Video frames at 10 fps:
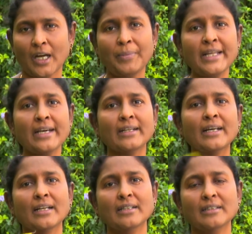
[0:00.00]

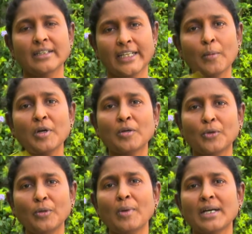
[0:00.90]
அப்படியானால் நமக்கு
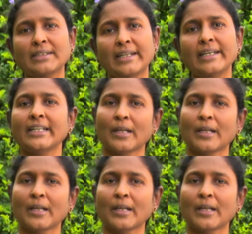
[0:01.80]
முன்மாதிரி